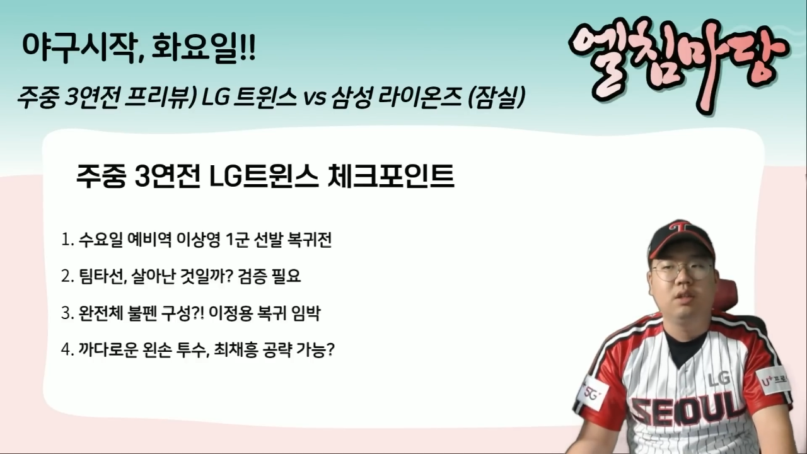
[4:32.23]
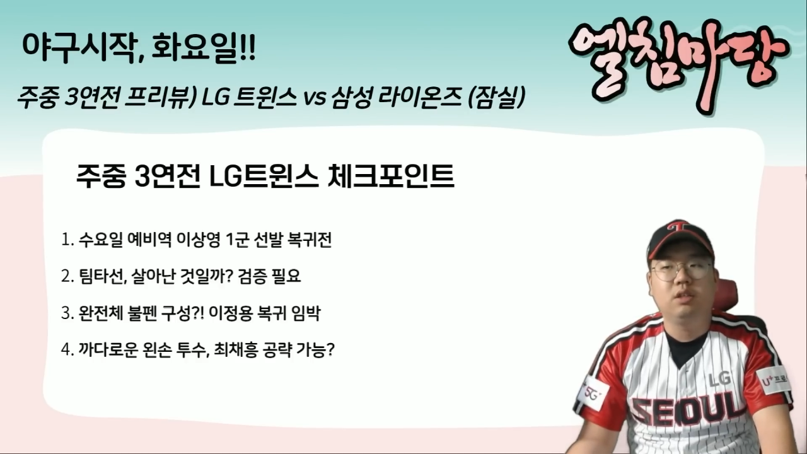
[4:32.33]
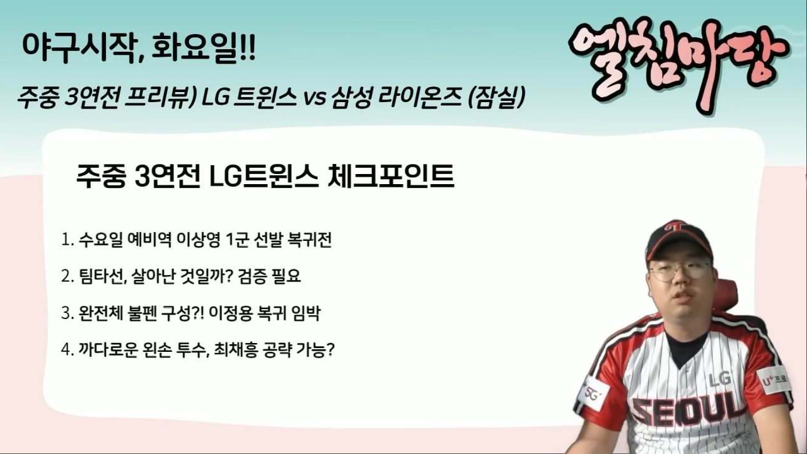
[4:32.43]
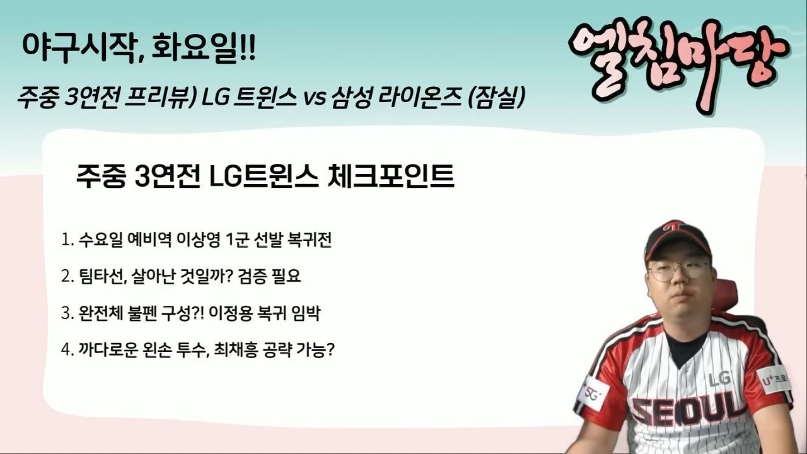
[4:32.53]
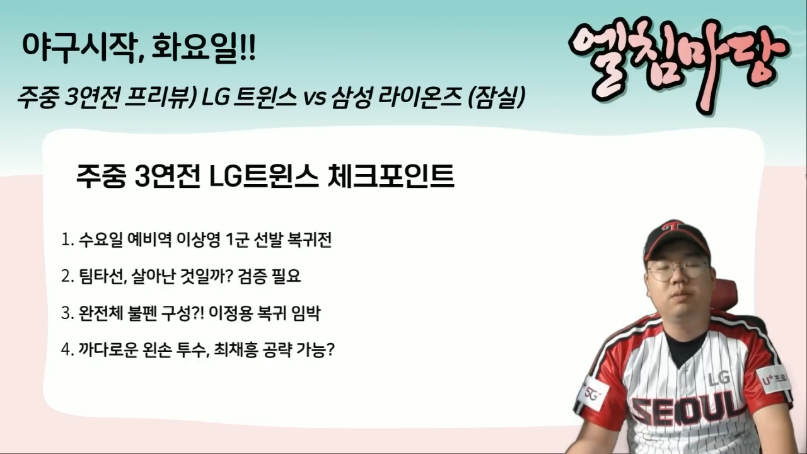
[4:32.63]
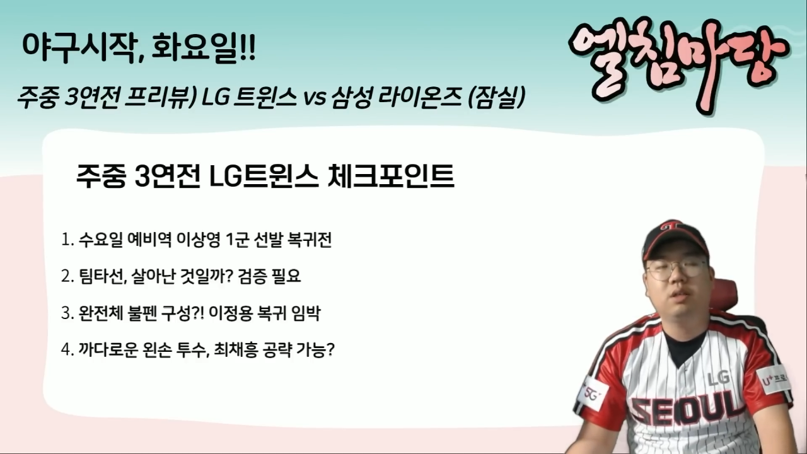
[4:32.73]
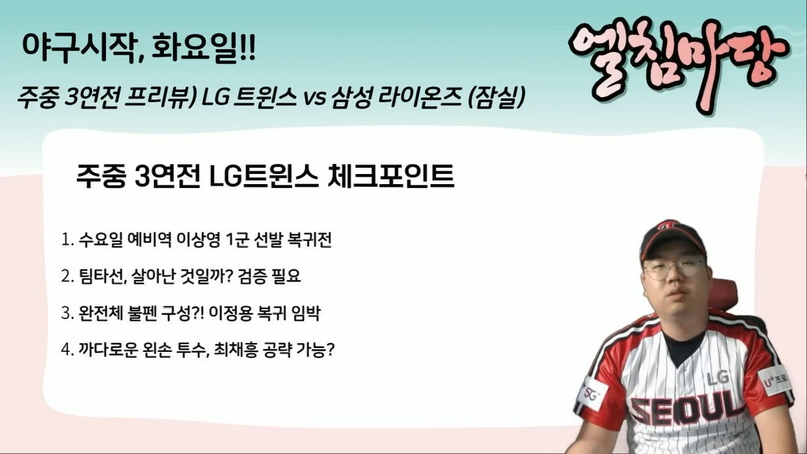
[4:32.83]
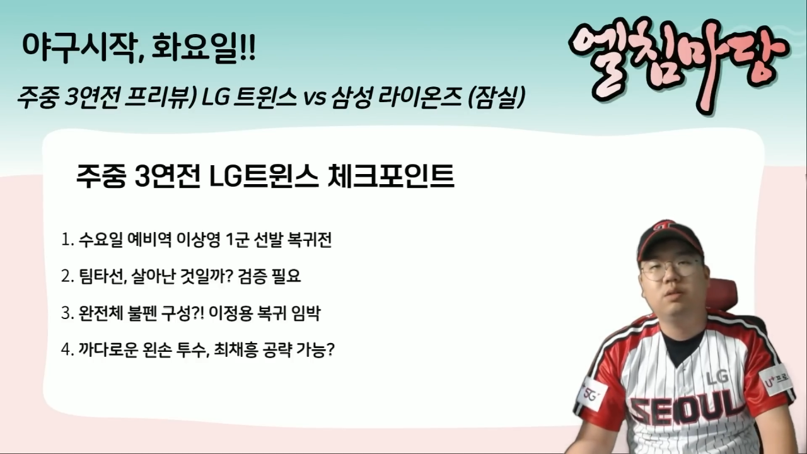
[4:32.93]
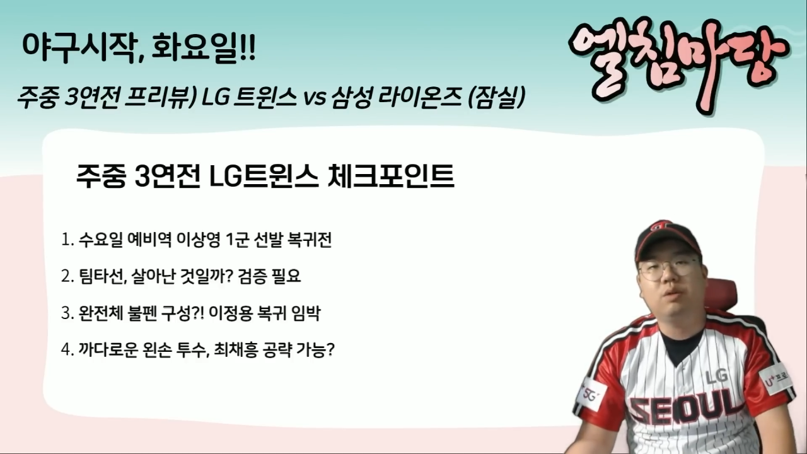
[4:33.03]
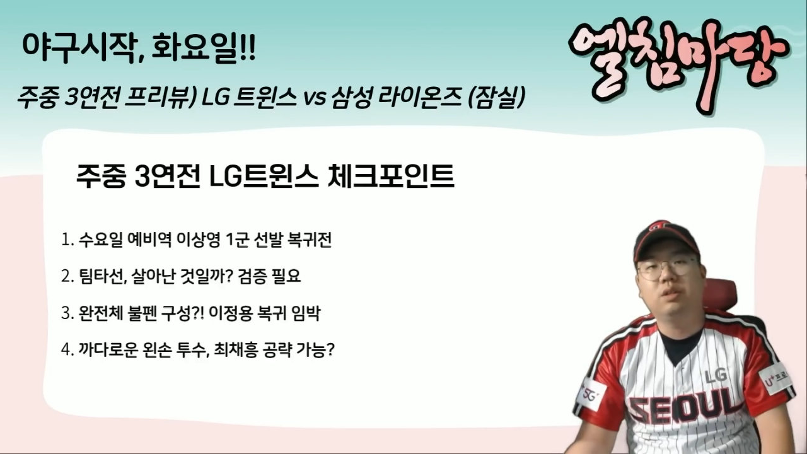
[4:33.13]
이 팀
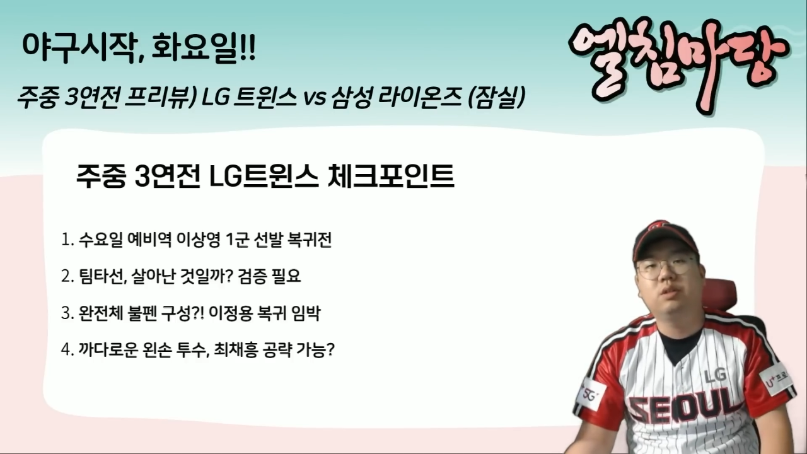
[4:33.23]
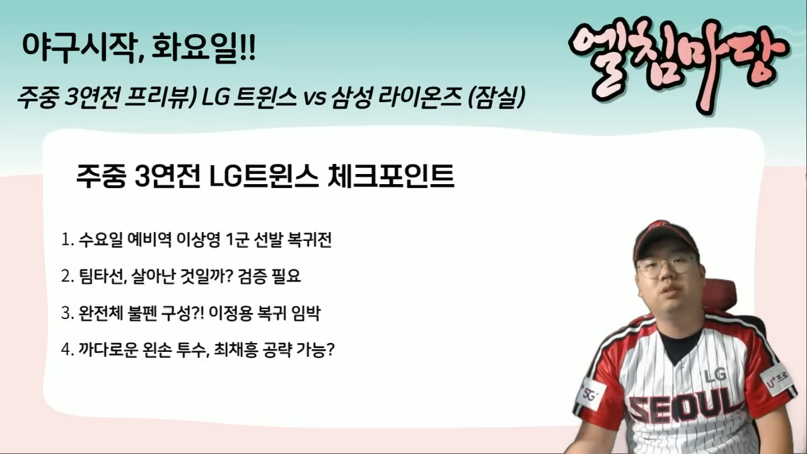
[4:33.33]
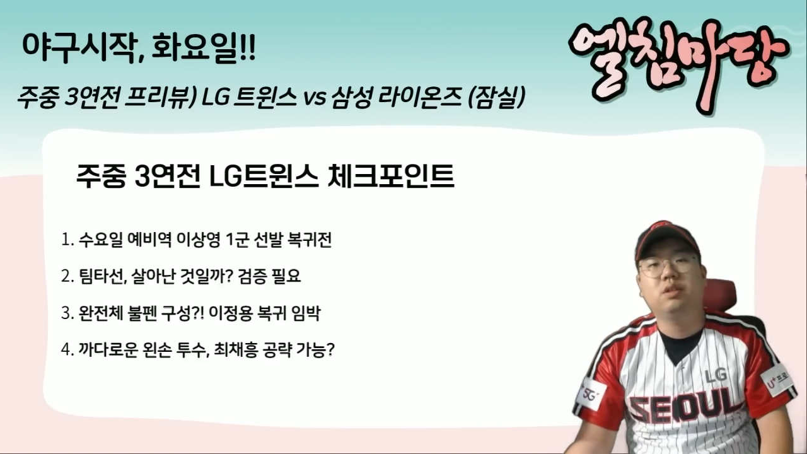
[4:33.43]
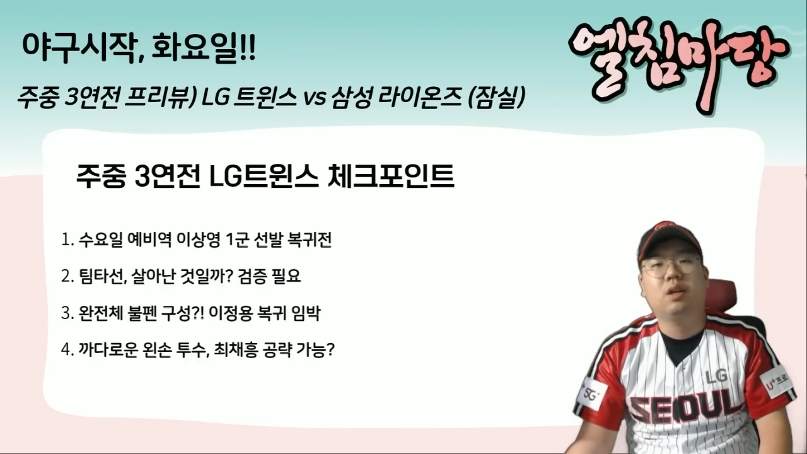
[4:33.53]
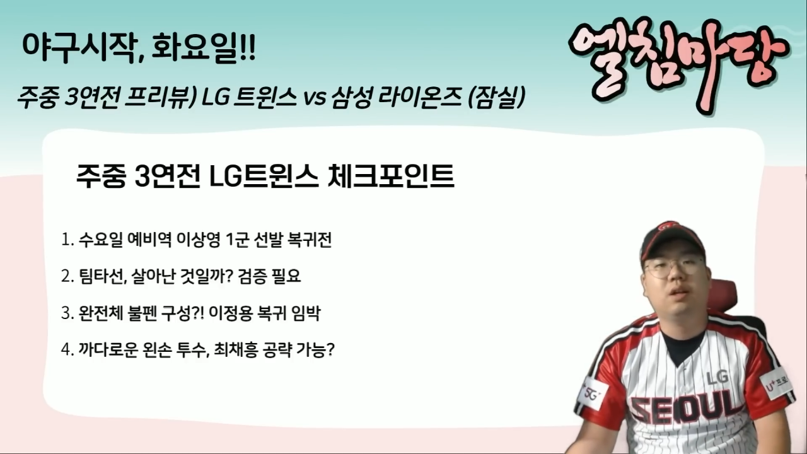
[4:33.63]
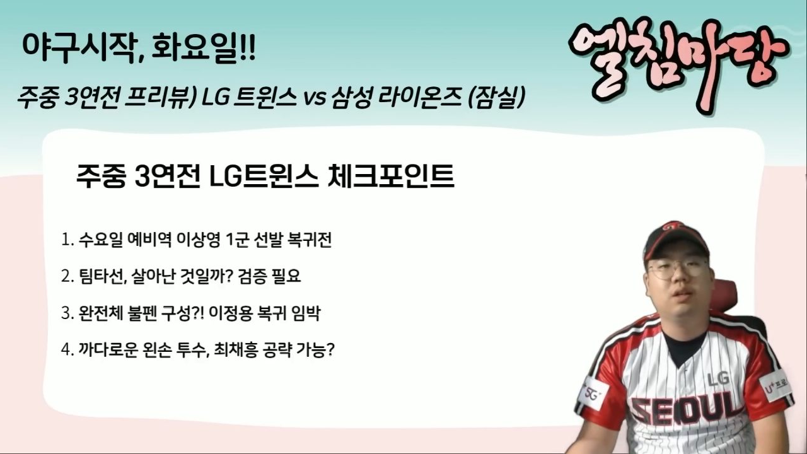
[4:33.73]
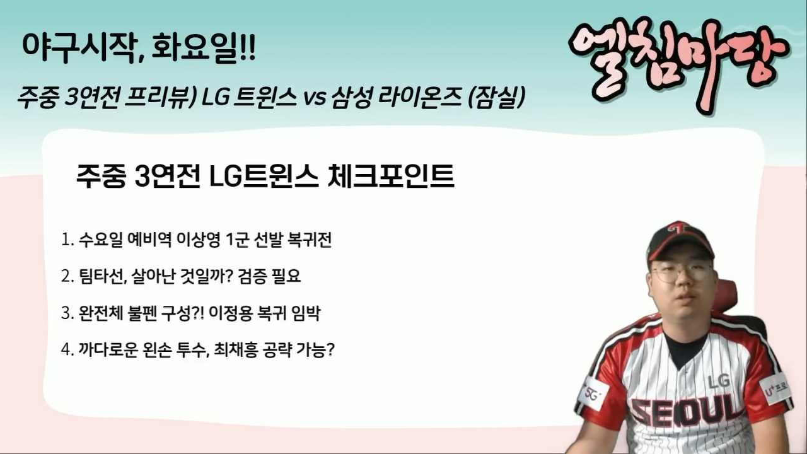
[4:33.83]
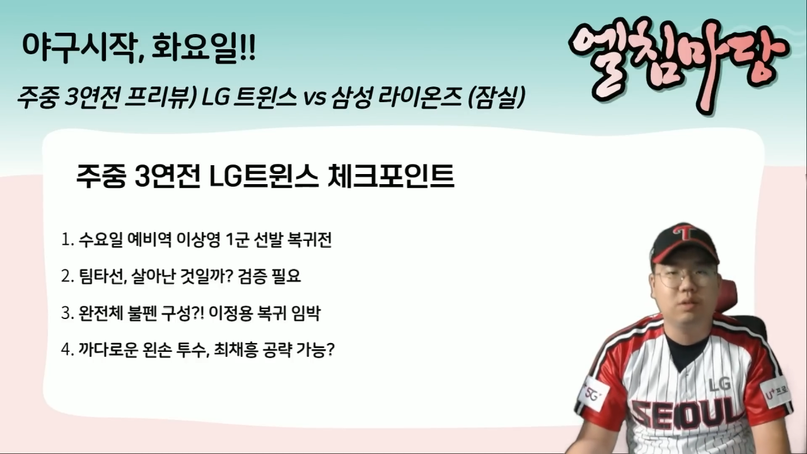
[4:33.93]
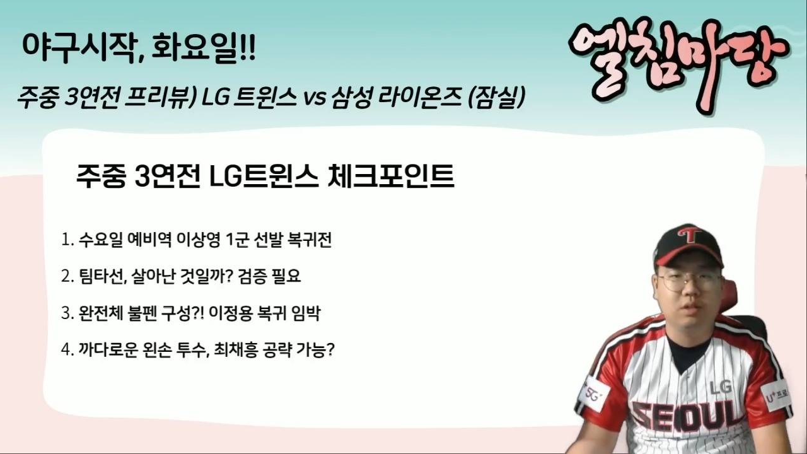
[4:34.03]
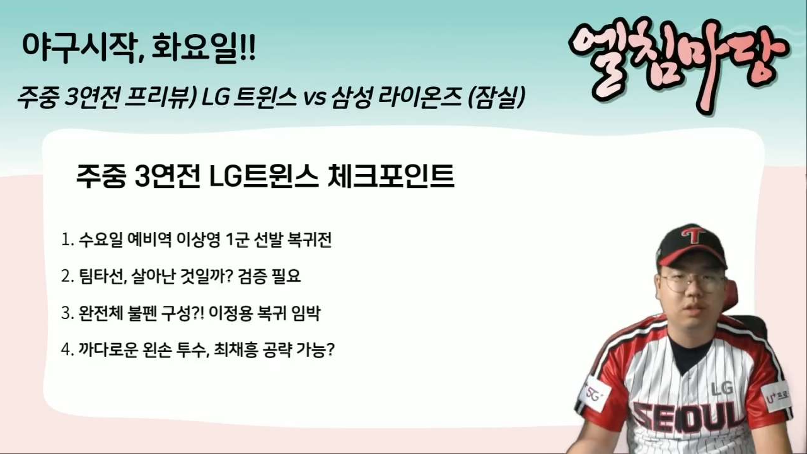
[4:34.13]
타선이 완전히 살아난
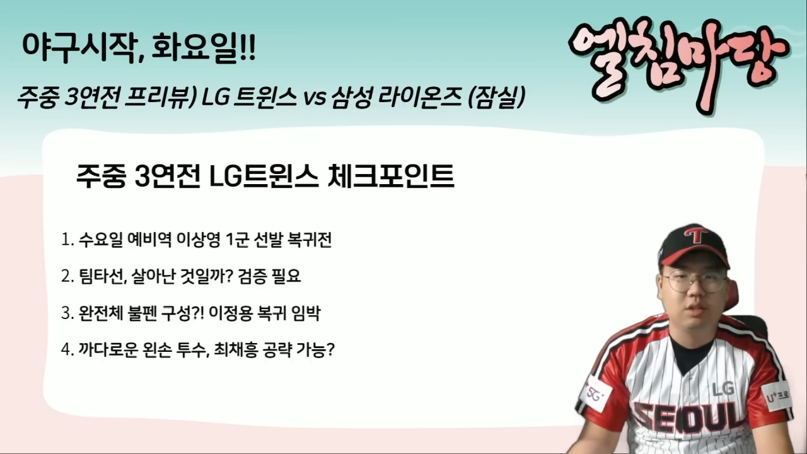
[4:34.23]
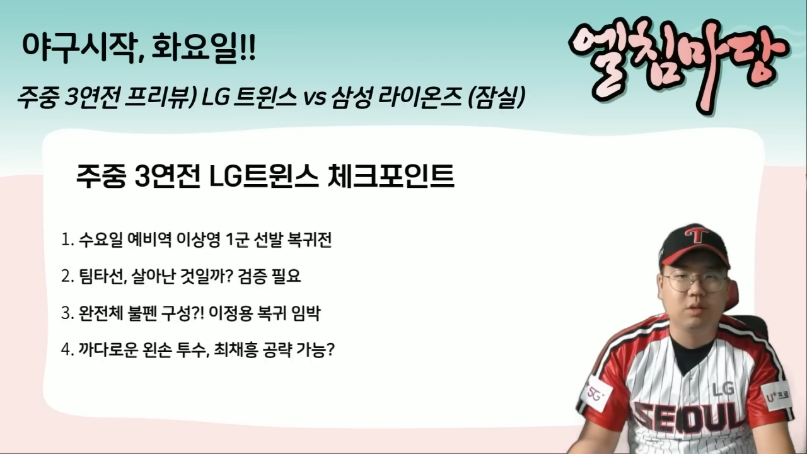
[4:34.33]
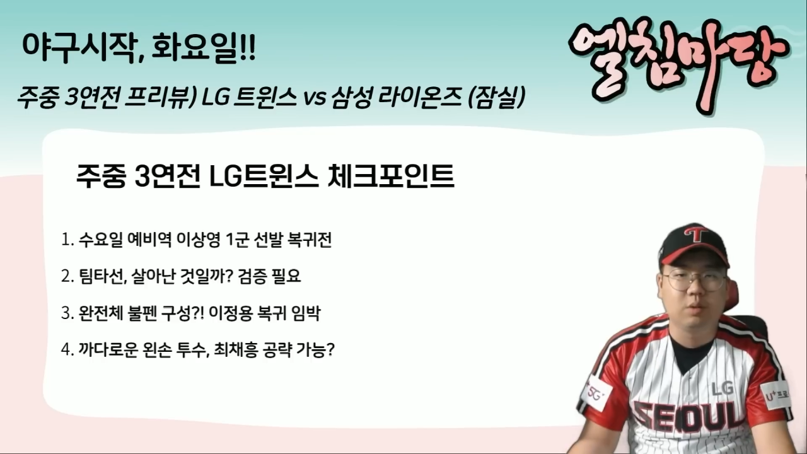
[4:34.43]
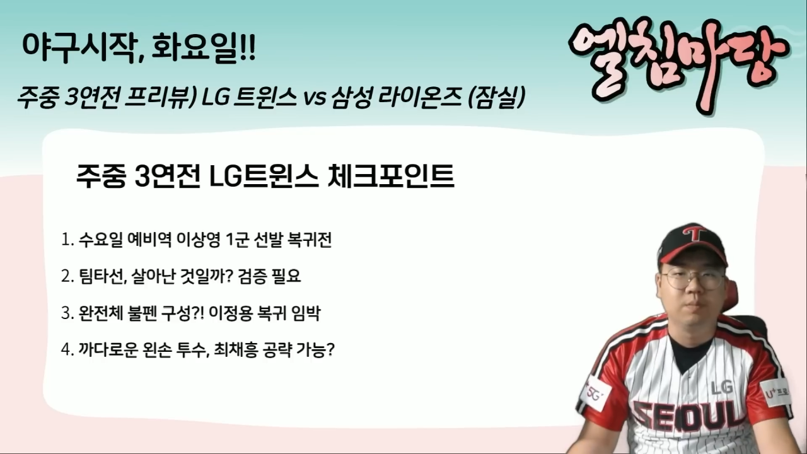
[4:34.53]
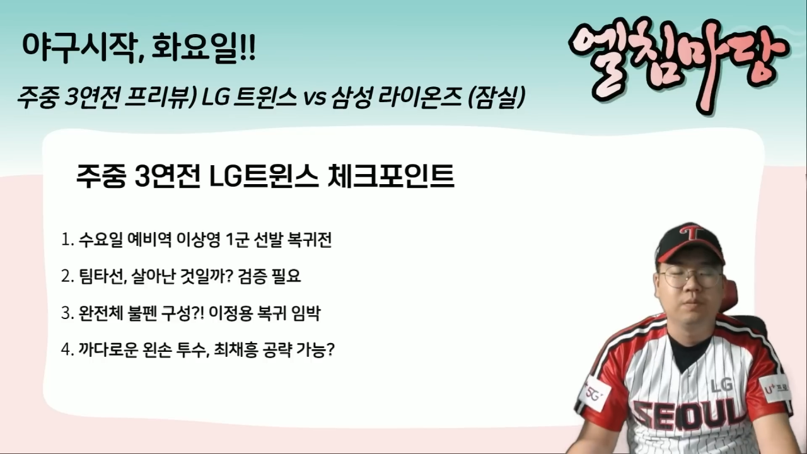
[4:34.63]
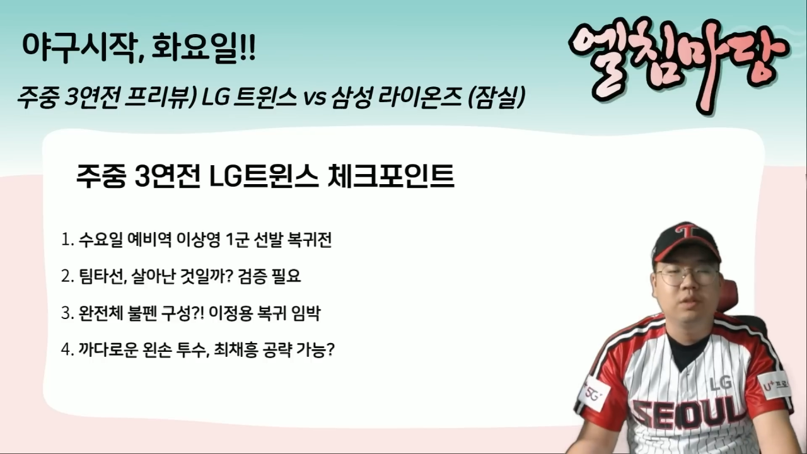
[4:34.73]
것인지 또